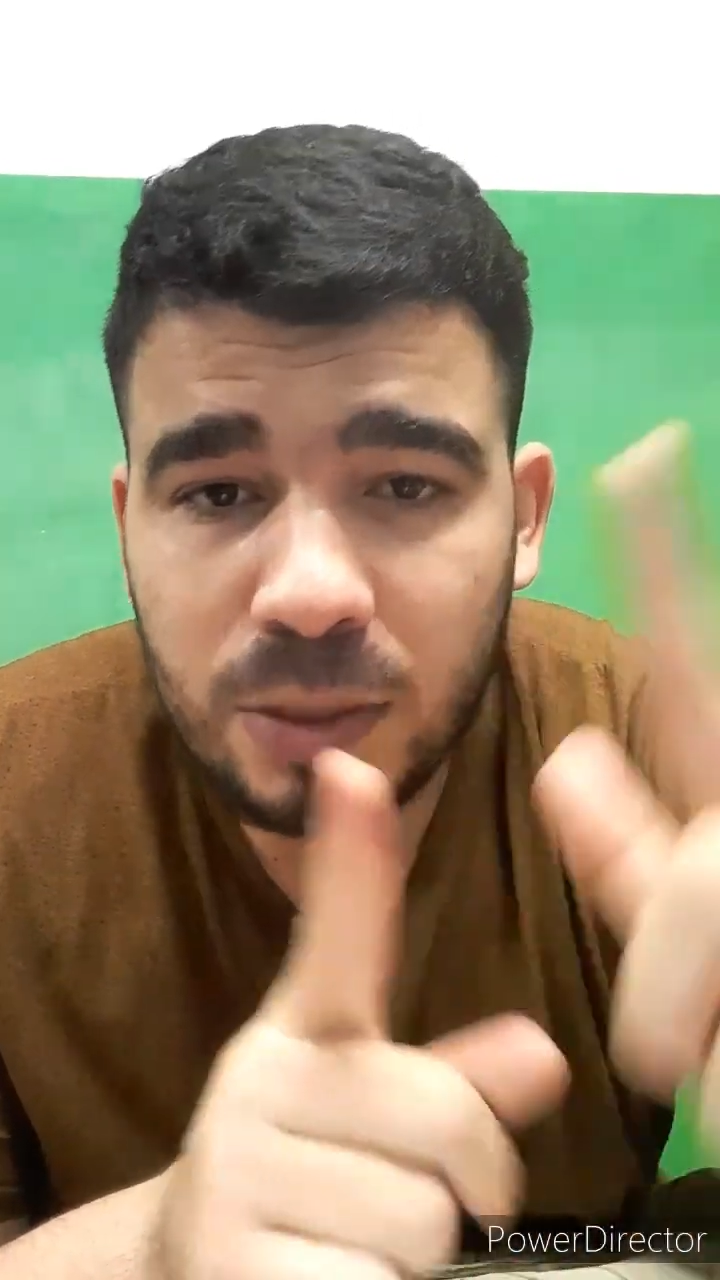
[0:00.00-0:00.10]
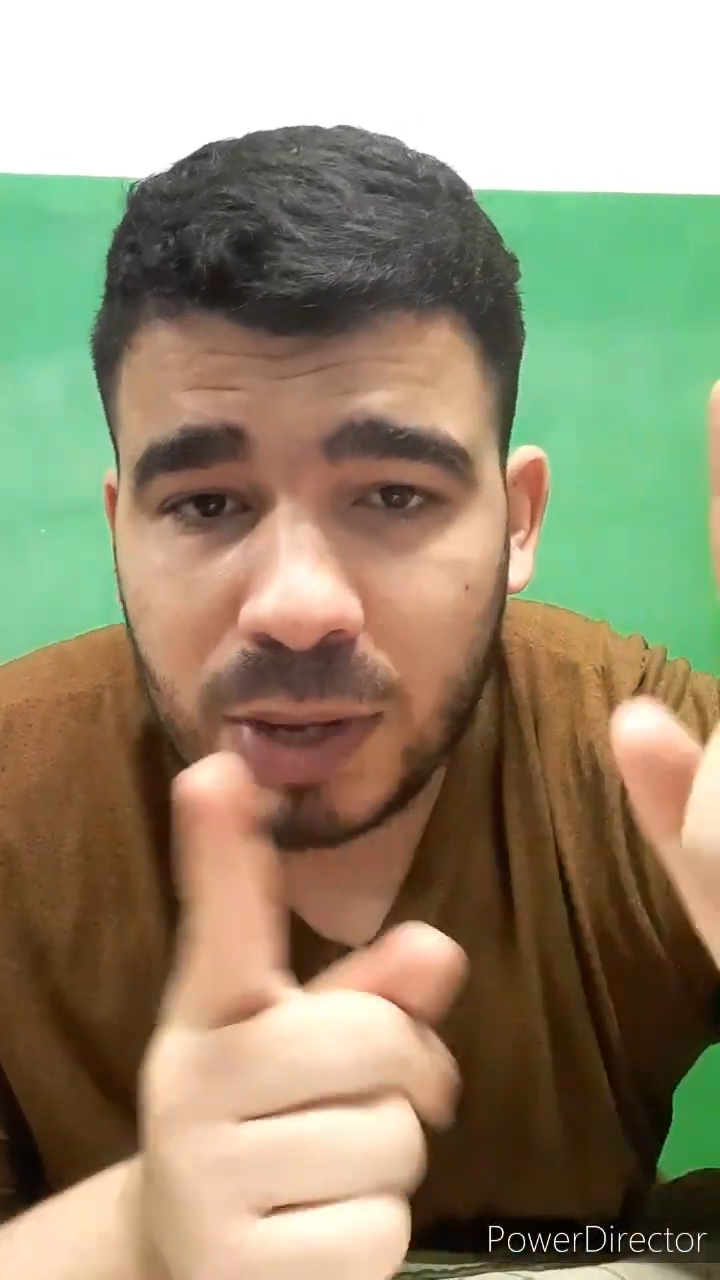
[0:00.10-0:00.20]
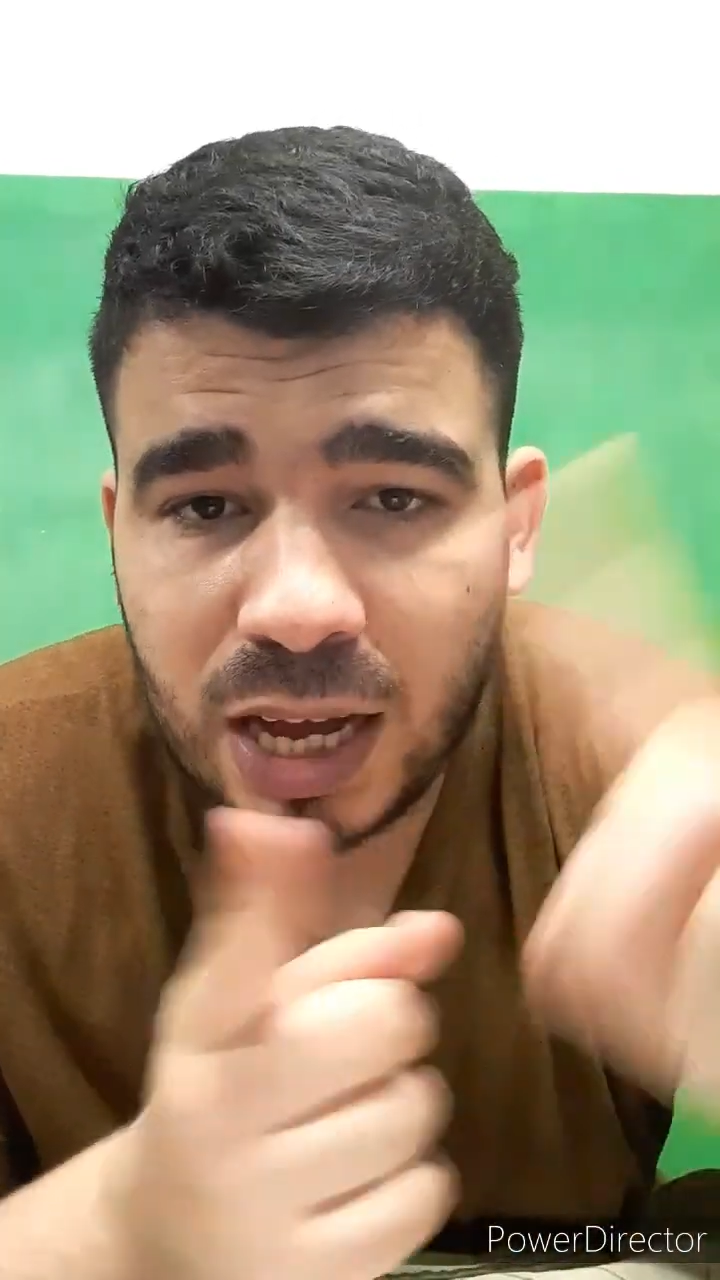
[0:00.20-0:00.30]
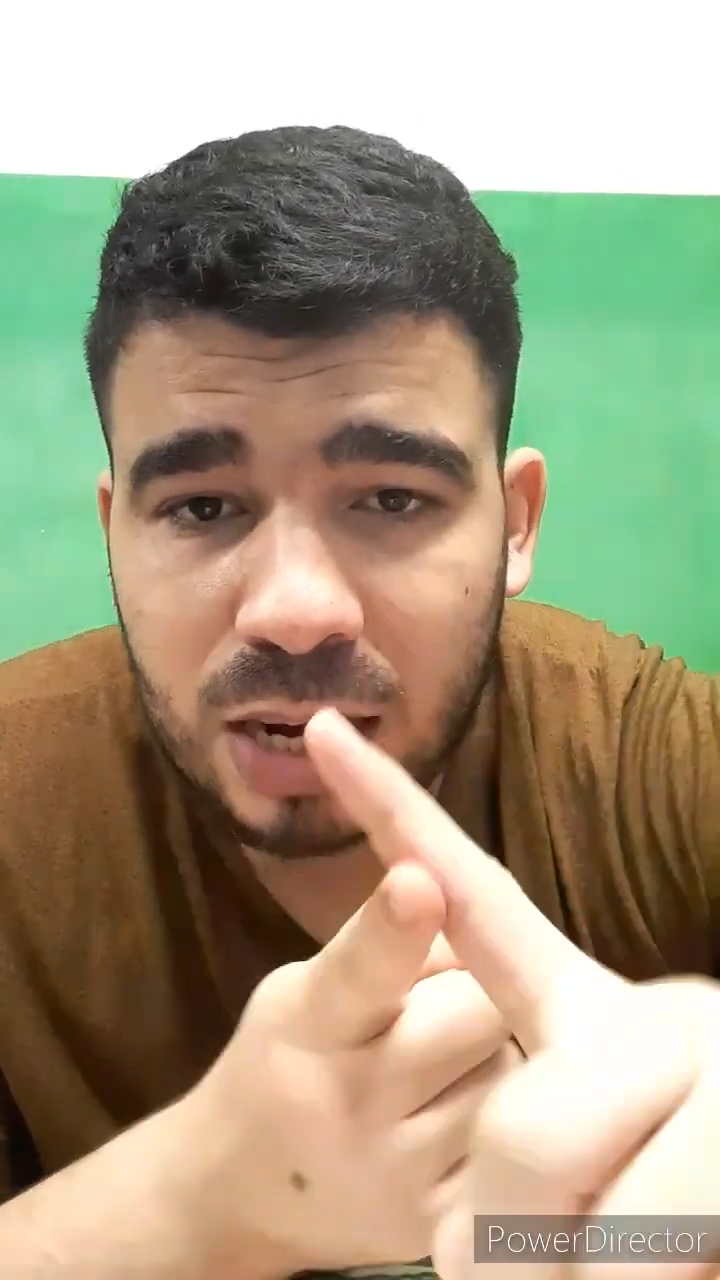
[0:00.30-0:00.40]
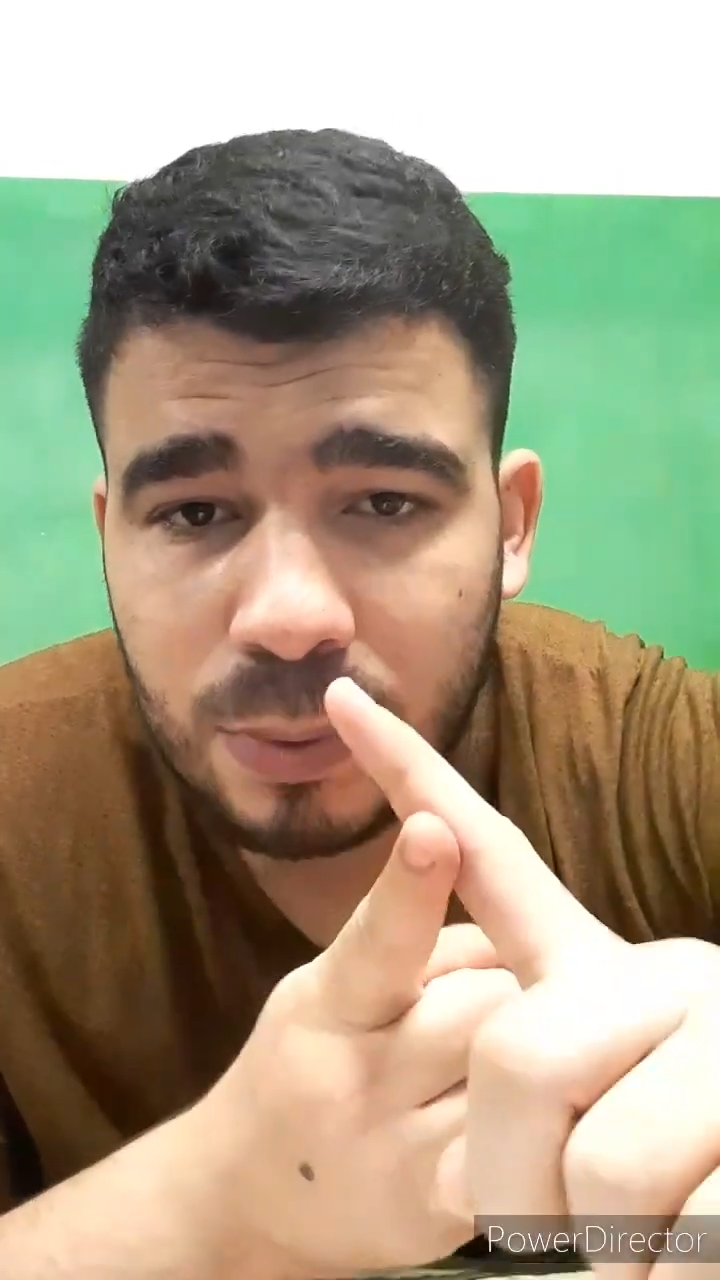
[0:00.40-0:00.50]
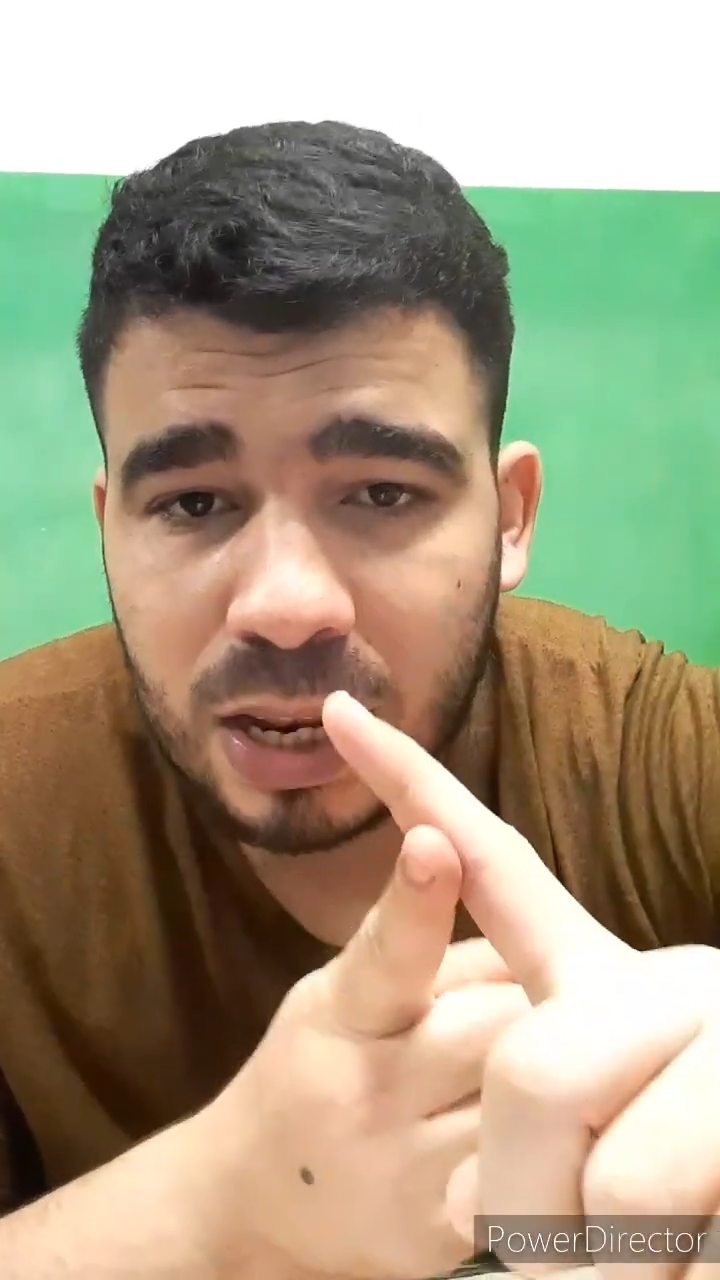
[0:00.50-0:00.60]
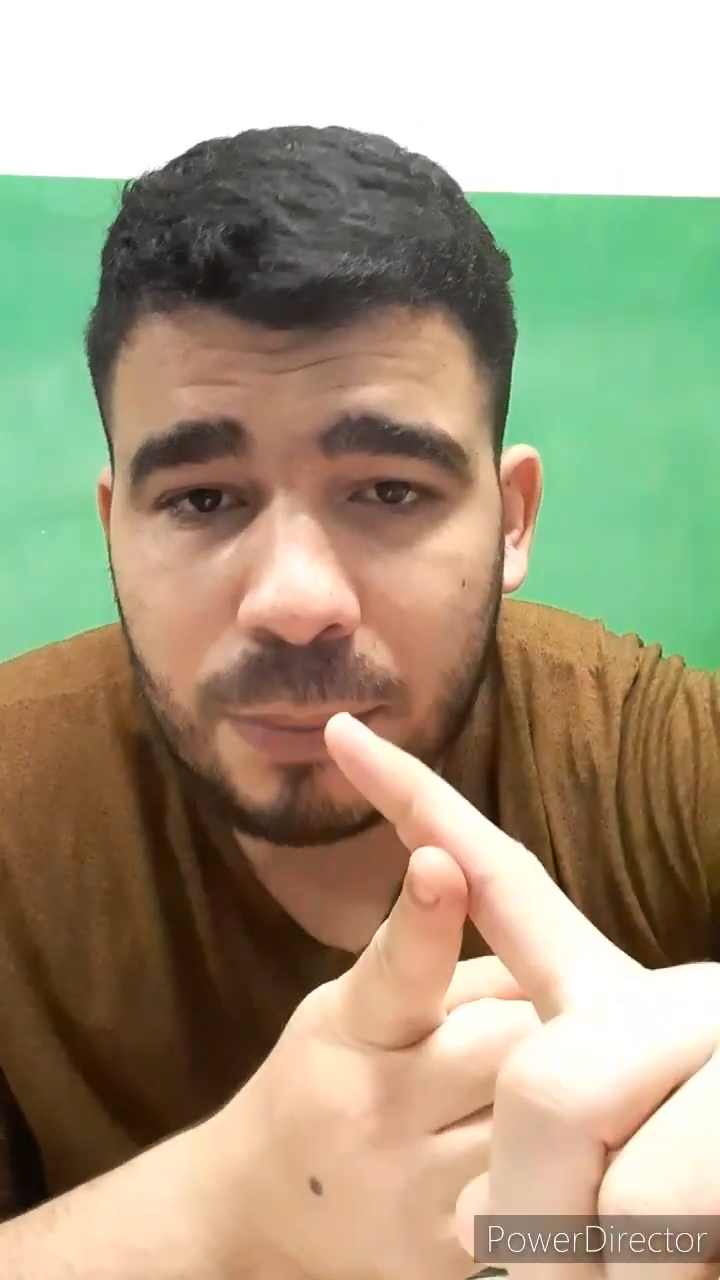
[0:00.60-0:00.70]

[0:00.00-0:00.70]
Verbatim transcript: للمغاربة